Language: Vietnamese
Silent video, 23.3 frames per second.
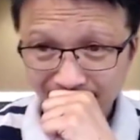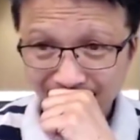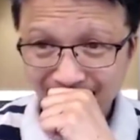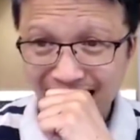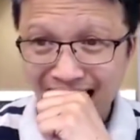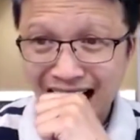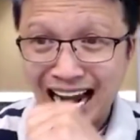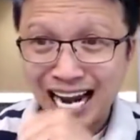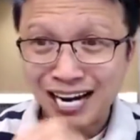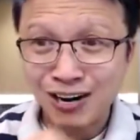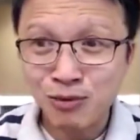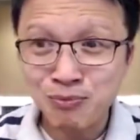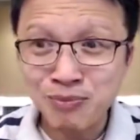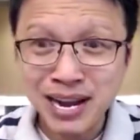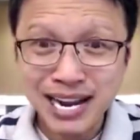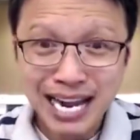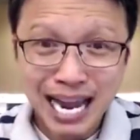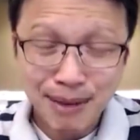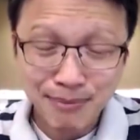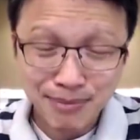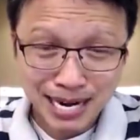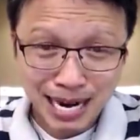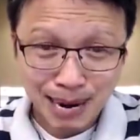anh không biết
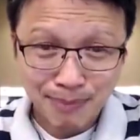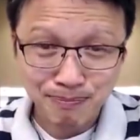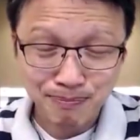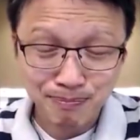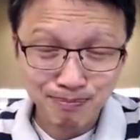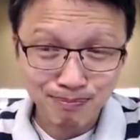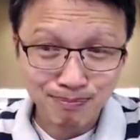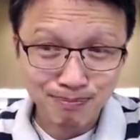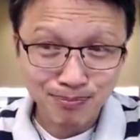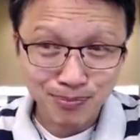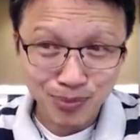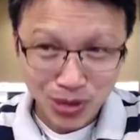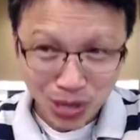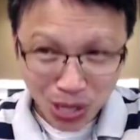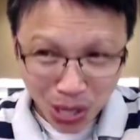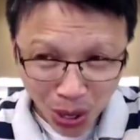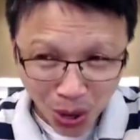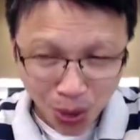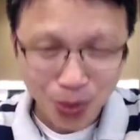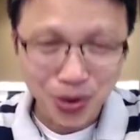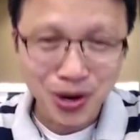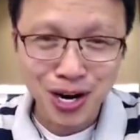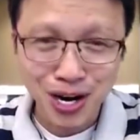em gặp
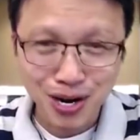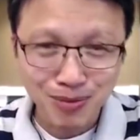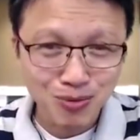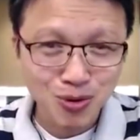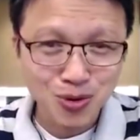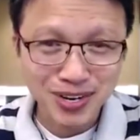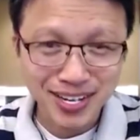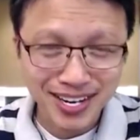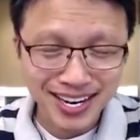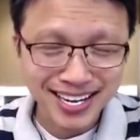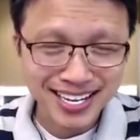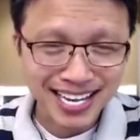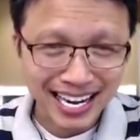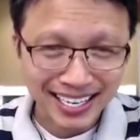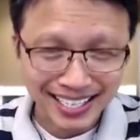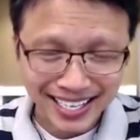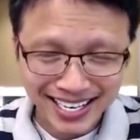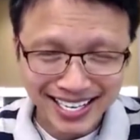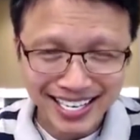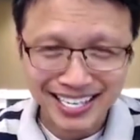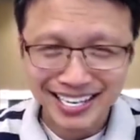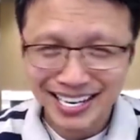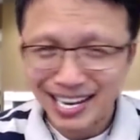nhiều người muốn cưới nhanh cái
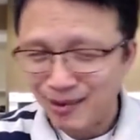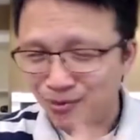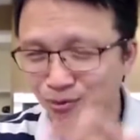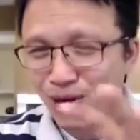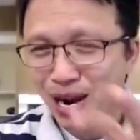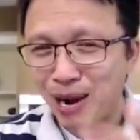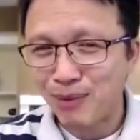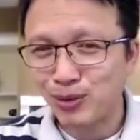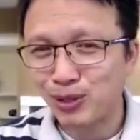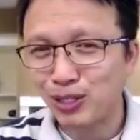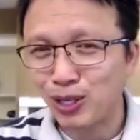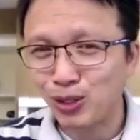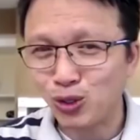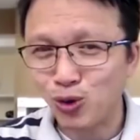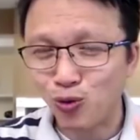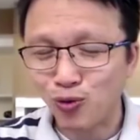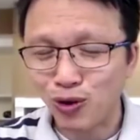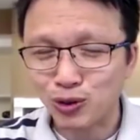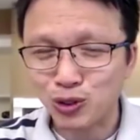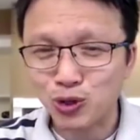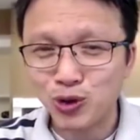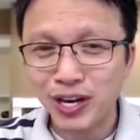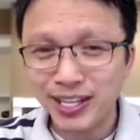kinh nghiệm của em có thể thuộc vào
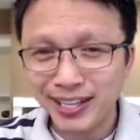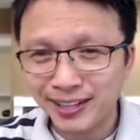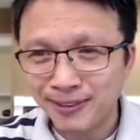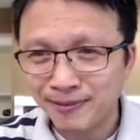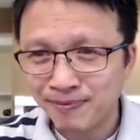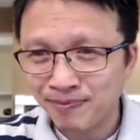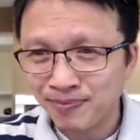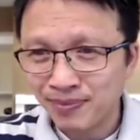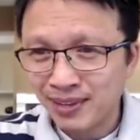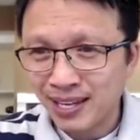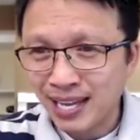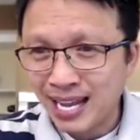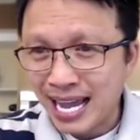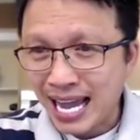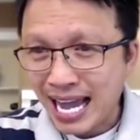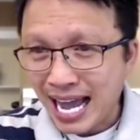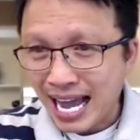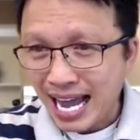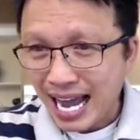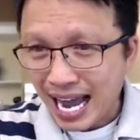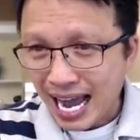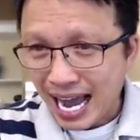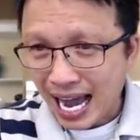số ít
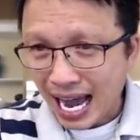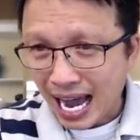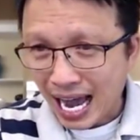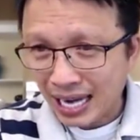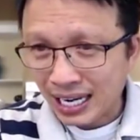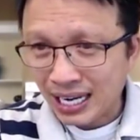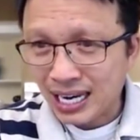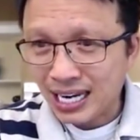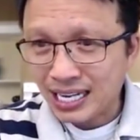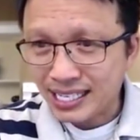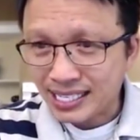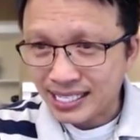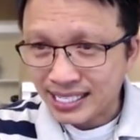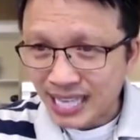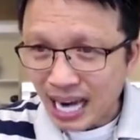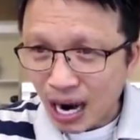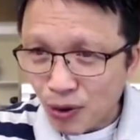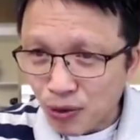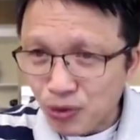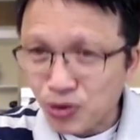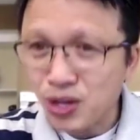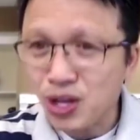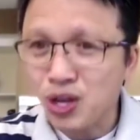anh ơi sao
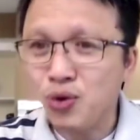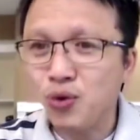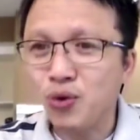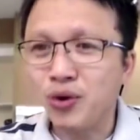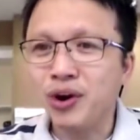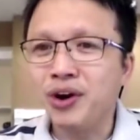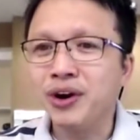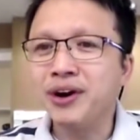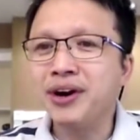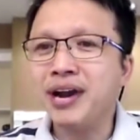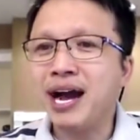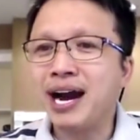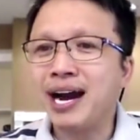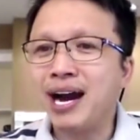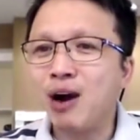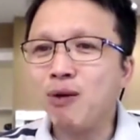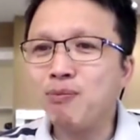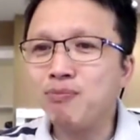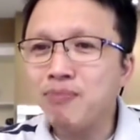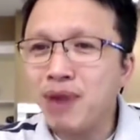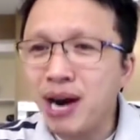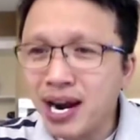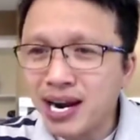nhiều người đàn ông
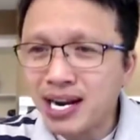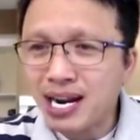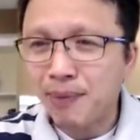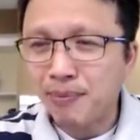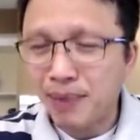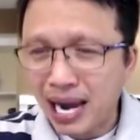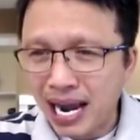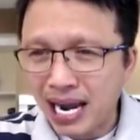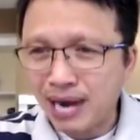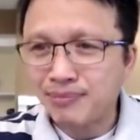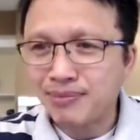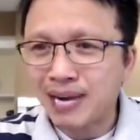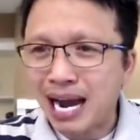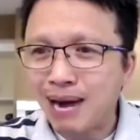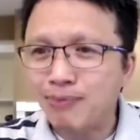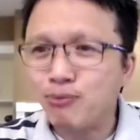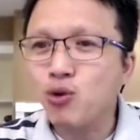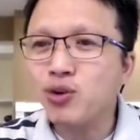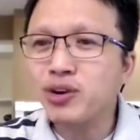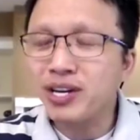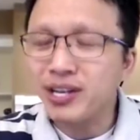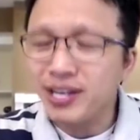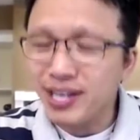mới gặp em đã
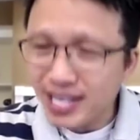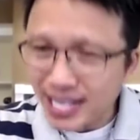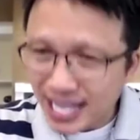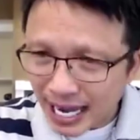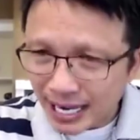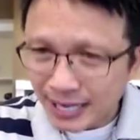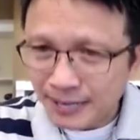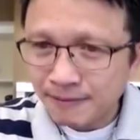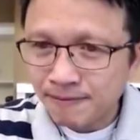muốn cưới nhanh